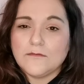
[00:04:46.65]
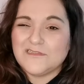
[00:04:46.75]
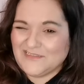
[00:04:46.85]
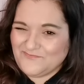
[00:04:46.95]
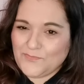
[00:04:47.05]

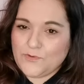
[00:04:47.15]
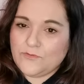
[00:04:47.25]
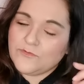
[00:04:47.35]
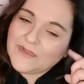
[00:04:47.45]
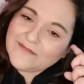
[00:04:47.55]
Sí,
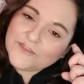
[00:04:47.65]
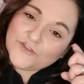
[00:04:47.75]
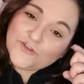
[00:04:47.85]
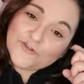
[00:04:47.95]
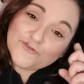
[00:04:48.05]
un
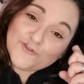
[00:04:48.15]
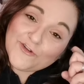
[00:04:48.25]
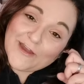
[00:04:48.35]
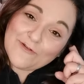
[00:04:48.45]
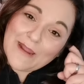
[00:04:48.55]
accesorio que uso
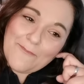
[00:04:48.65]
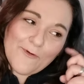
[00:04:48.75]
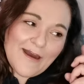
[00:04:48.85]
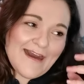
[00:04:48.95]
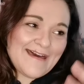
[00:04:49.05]
que es una
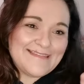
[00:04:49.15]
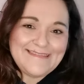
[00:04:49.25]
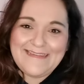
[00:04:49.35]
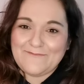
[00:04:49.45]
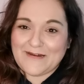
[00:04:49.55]
esponja
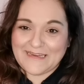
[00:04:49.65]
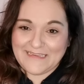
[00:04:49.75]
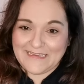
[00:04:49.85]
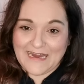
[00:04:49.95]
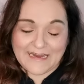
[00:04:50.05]
de
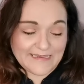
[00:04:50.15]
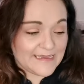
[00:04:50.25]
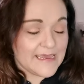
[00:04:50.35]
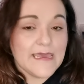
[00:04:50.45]
maquillaje.